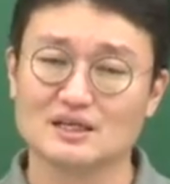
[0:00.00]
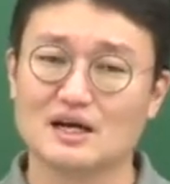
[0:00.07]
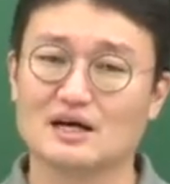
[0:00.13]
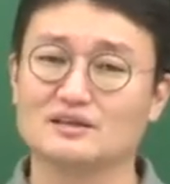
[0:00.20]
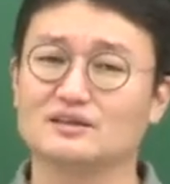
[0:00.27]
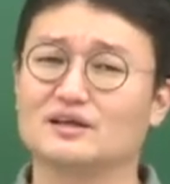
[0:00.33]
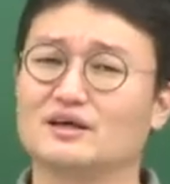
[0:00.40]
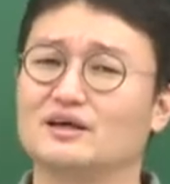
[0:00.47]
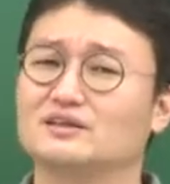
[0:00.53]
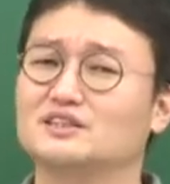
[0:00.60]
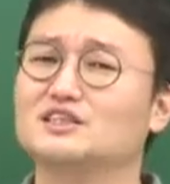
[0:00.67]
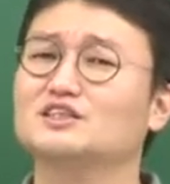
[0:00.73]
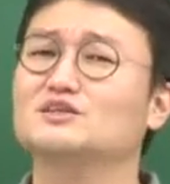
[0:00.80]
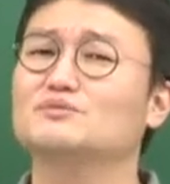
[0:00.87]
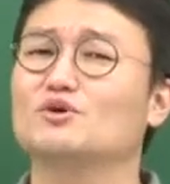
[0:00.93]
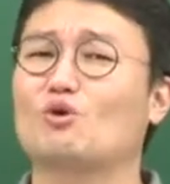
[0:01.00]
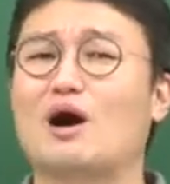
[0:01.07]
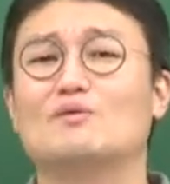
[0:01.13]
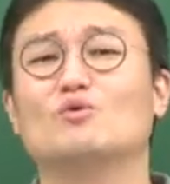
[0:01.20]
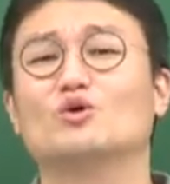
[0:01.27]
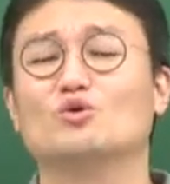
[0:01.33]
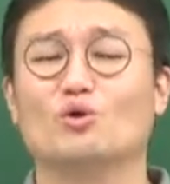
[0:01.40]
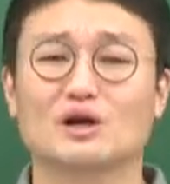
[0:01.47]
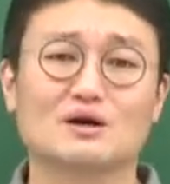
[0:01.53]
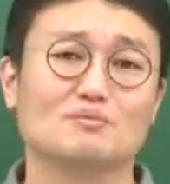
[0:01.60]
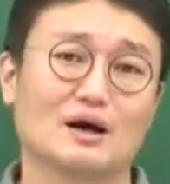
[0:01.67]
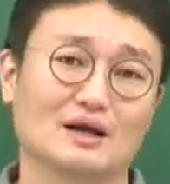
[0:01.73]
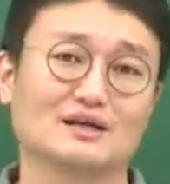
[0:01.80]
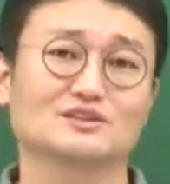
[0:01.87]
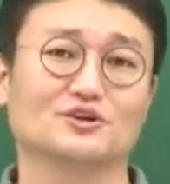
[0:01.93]
안돼 7급이 과목이 워낙
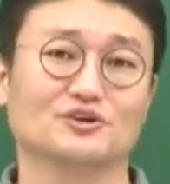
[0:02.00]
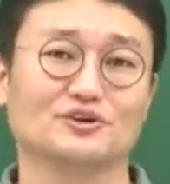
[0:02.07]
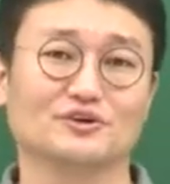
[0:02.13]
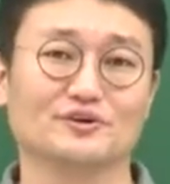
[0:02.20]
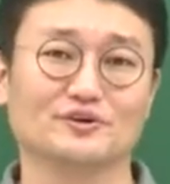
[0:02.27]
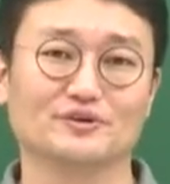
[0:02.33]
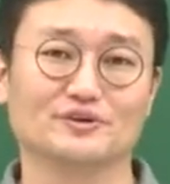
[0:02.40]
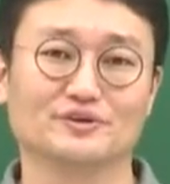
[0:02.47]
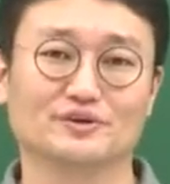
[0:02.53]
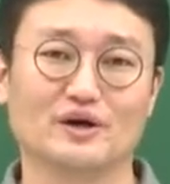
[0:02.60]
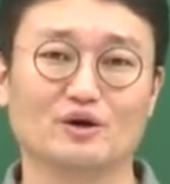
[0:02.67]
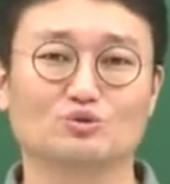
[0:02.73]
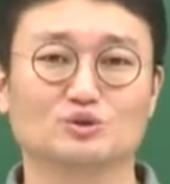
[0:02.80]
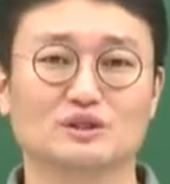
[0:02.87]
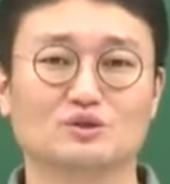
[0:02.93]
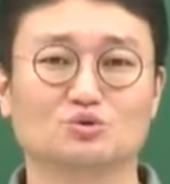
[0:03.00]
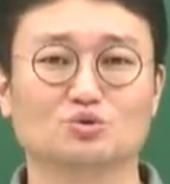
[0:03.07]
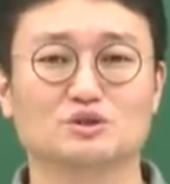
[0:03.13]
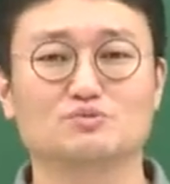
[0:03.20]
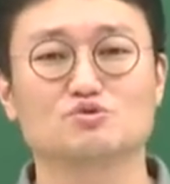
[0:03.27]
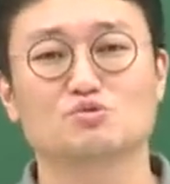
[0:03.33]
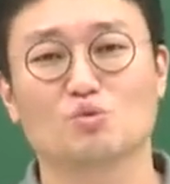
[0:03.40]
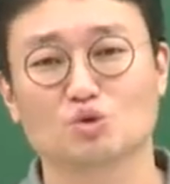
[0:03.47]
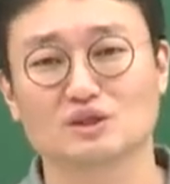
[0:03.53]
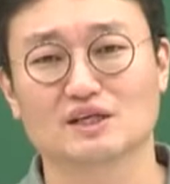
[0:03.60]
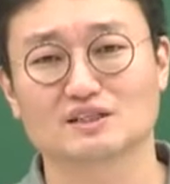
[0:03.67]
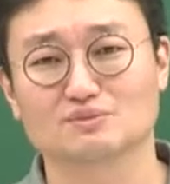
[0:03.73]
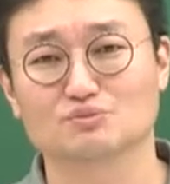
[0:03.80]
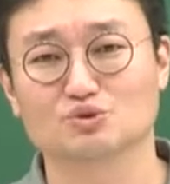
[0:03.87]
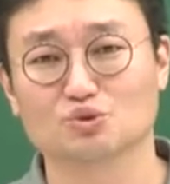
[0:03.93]
많아서요. 이거 한국사에 또 집중
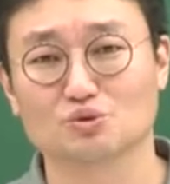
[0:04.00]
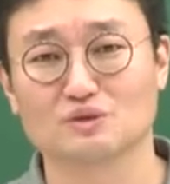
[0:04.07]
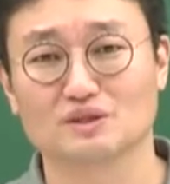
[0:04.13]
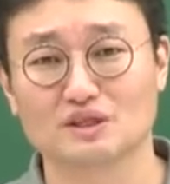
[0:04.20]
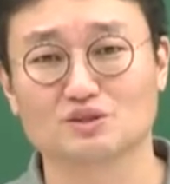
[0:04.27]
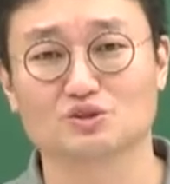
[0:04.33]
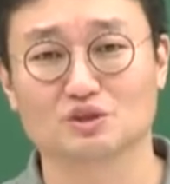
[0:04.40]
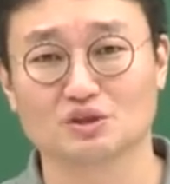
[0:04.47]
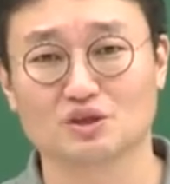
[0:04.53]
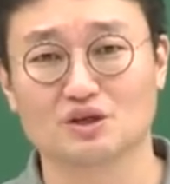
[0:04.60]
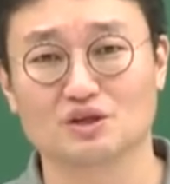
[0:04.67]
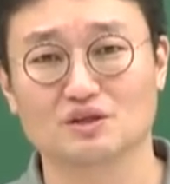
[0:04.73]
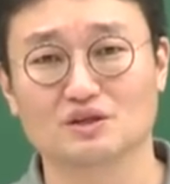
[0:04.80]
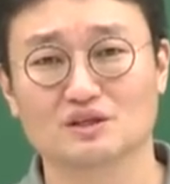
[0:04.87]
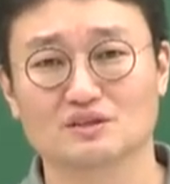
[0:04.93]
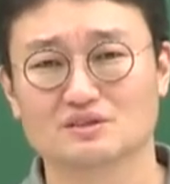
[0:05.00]
못하신 분도 있겠죠.